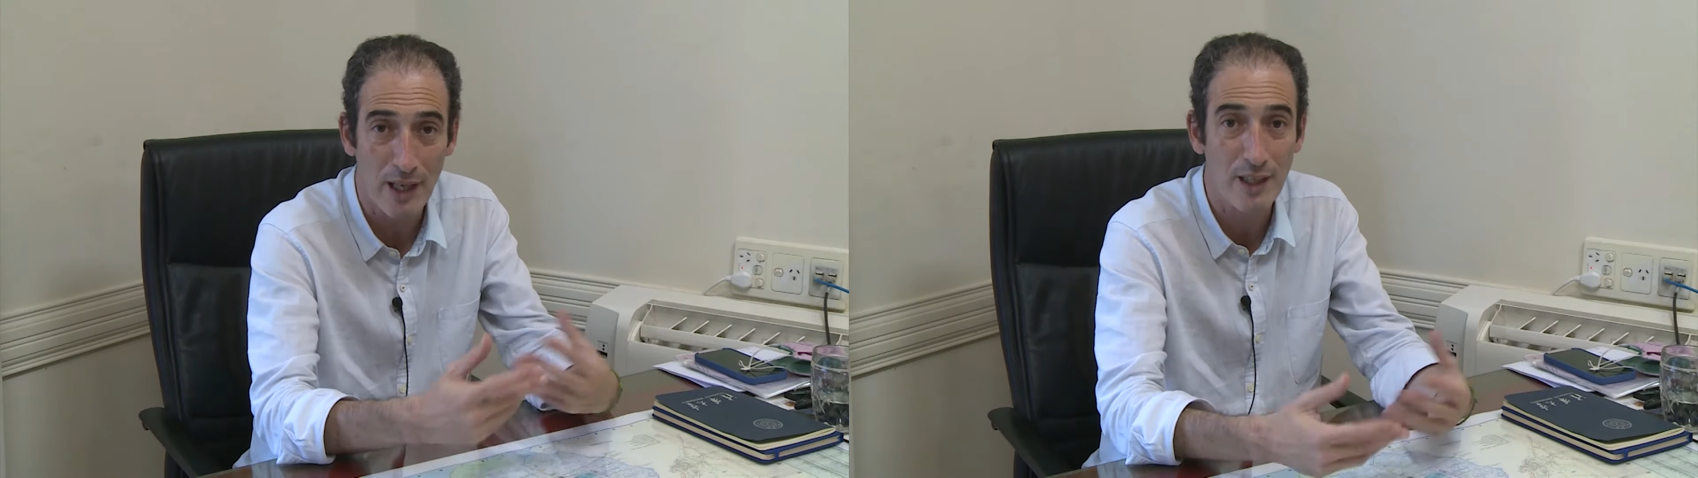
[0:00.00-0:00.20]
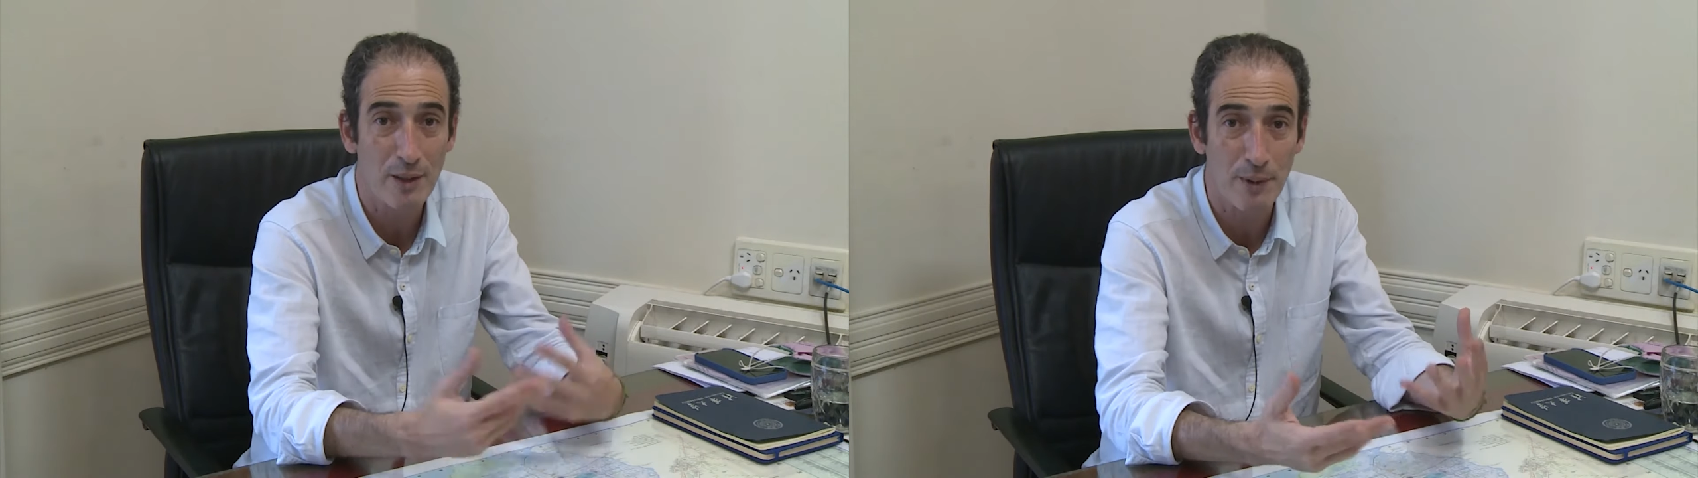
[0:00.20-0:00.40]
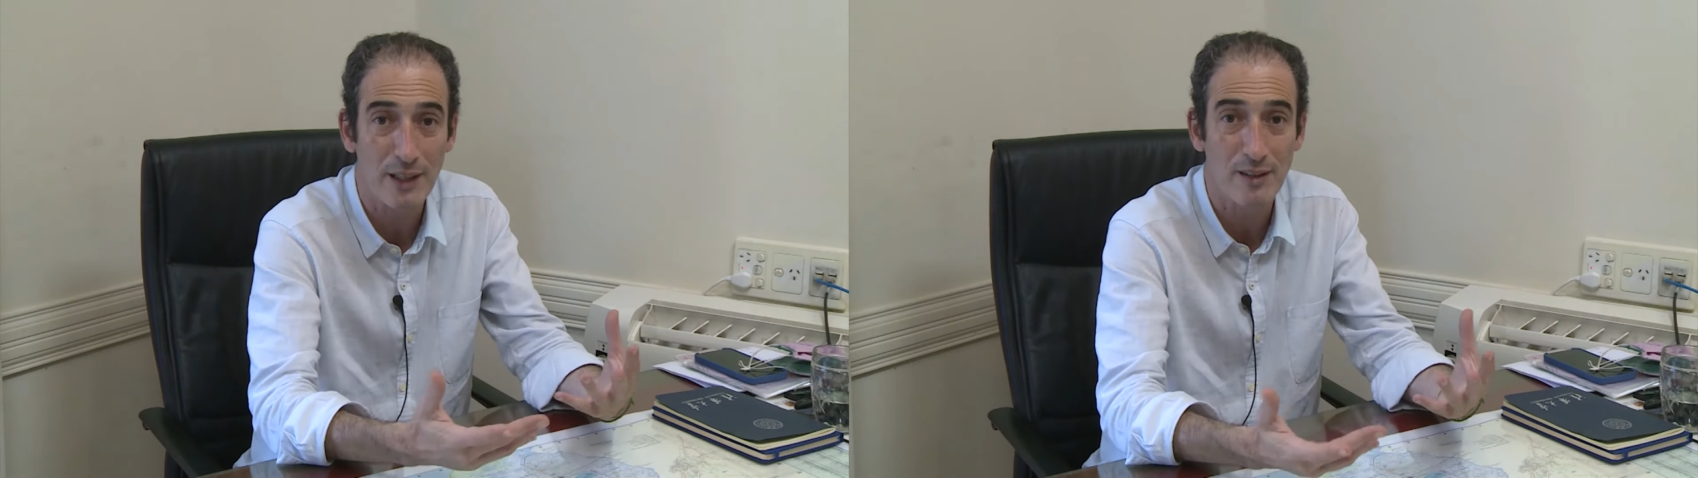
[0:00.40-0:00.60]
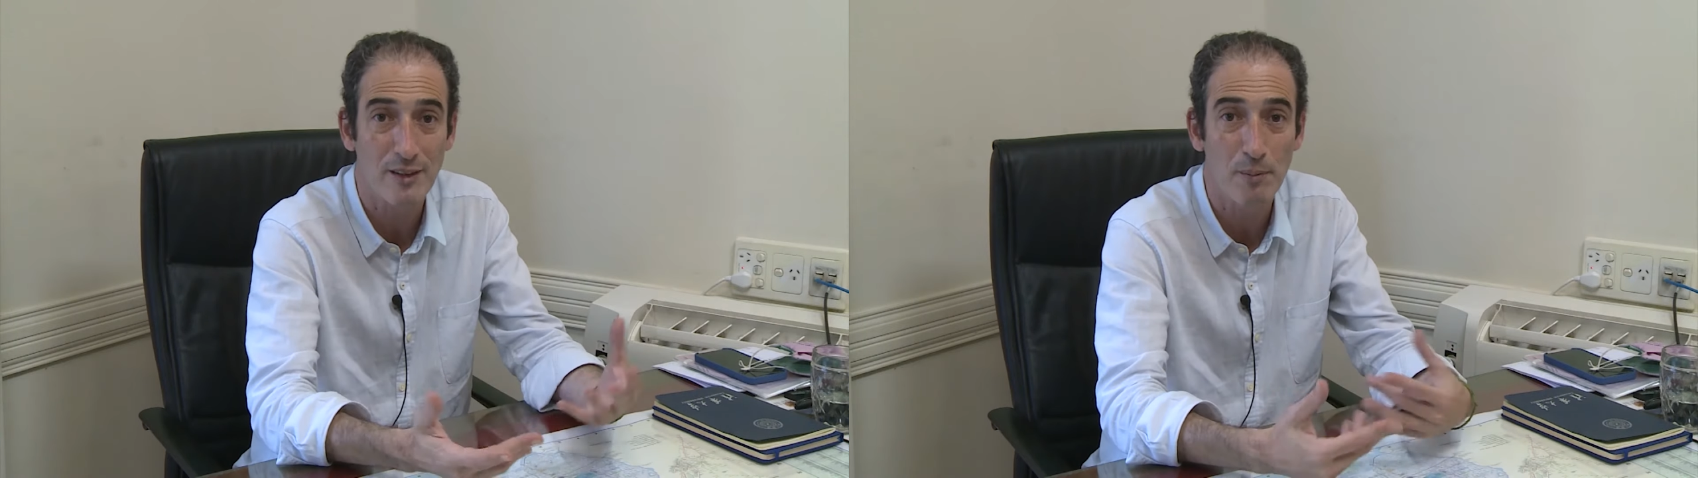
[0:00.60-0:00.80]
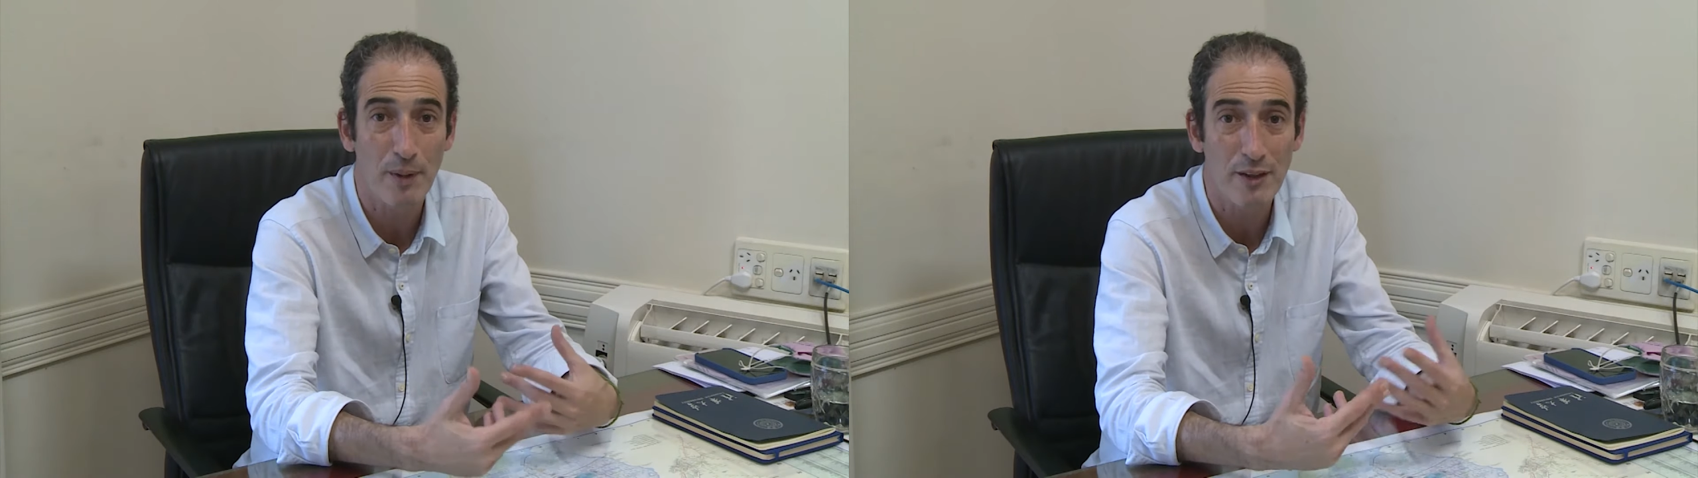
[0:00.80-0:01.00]
al ir
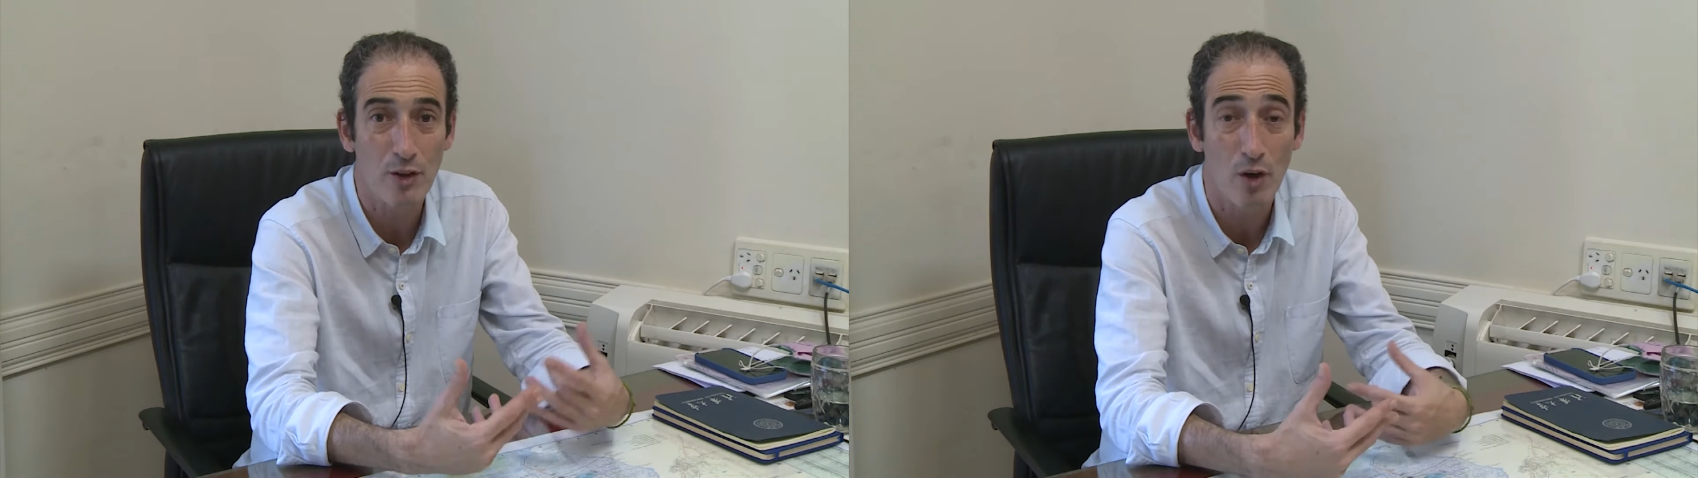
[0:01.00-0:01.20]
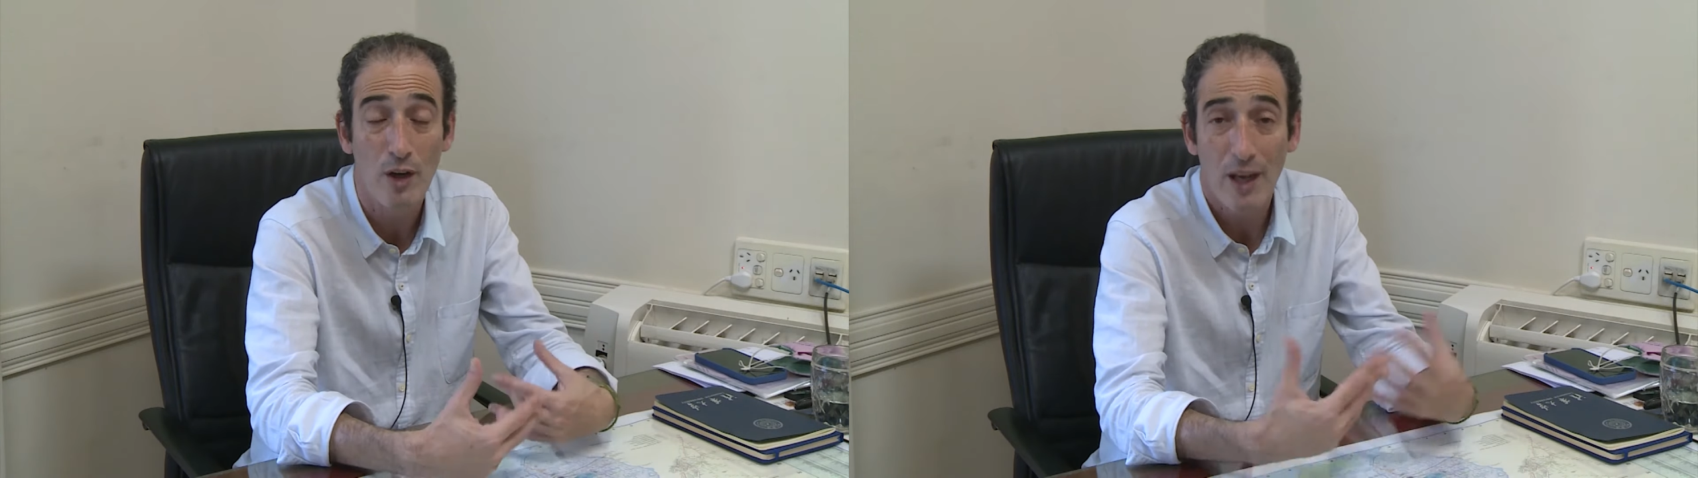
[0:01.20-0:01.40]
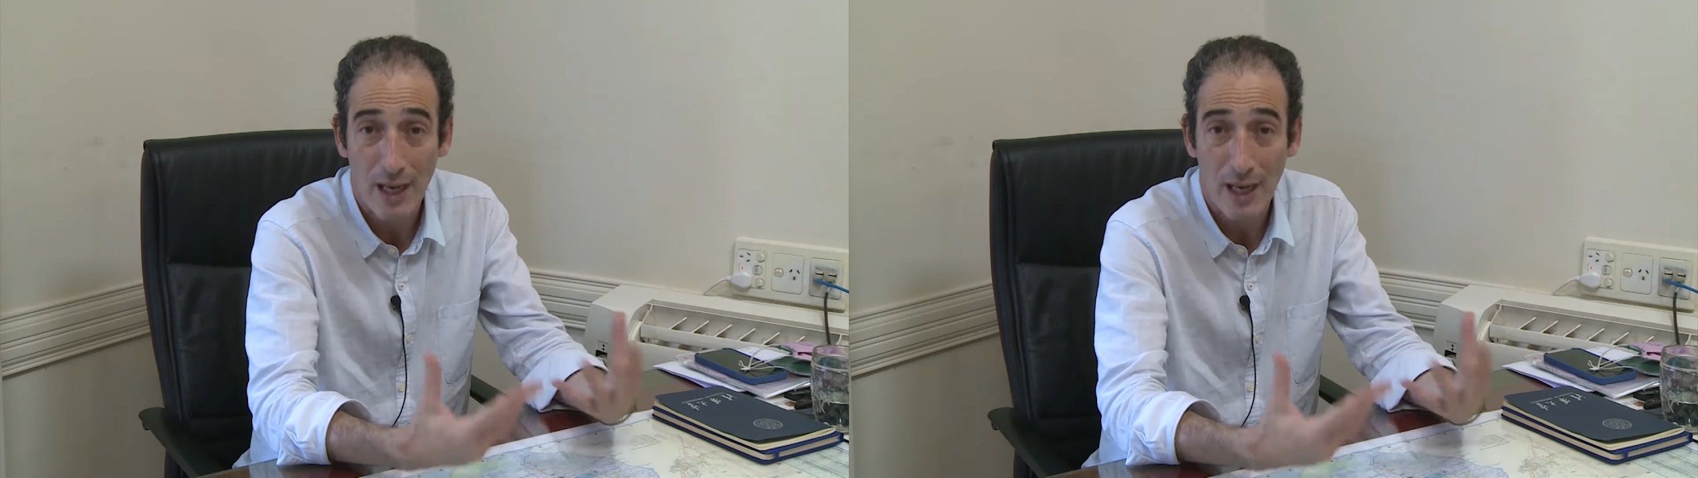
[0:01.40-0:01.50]
participando,